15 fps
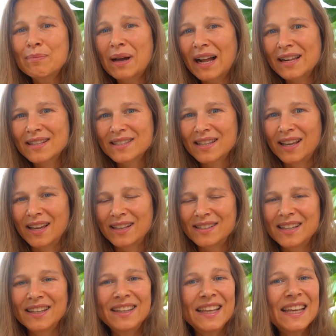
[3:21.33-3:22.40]
Mahlzeit,
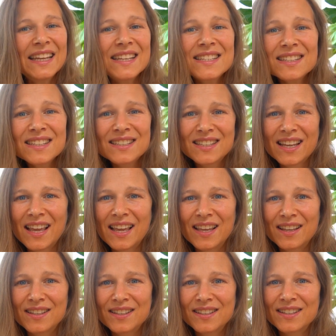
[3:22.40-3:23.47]
jedes
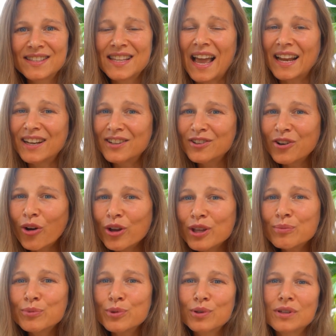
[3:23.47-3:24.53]
Getränk ist eine neue
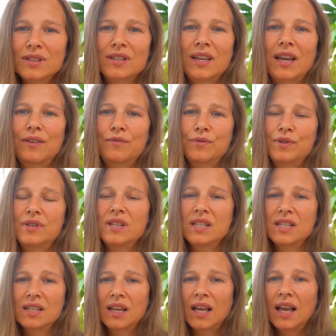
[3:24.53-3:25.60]
Möglichkeit für
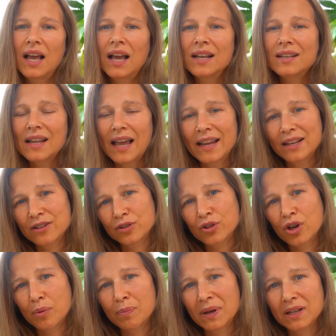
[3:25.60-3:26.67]
dich, deinen
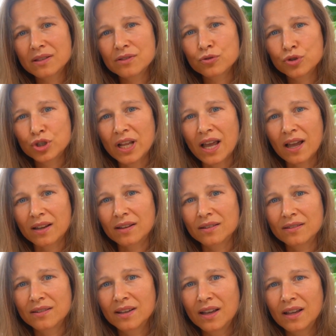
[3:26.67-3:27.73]
Körper zu
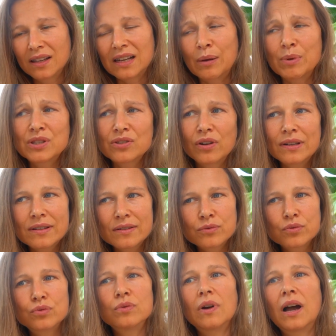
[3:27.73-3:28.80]
stärken. Damit solltest
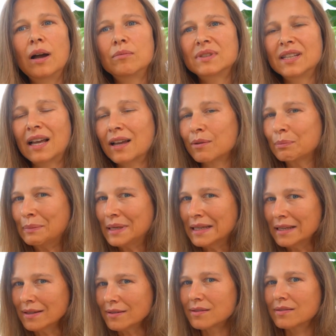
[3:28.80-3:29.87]
du am Tag
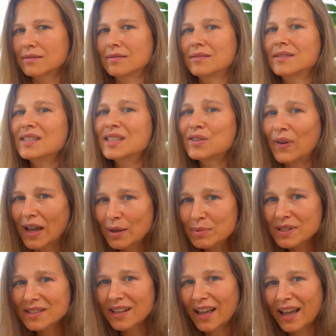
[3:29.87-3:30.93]
mindestens zwei
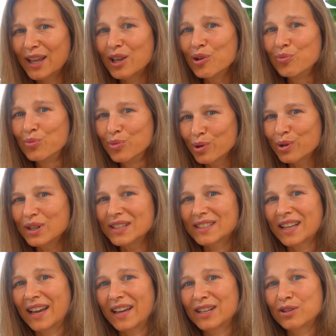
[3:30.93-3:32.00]
bis drei
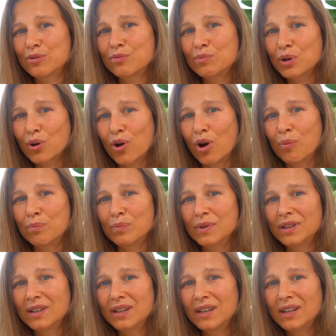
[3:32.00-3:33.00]
Möglichkeiten bekommen.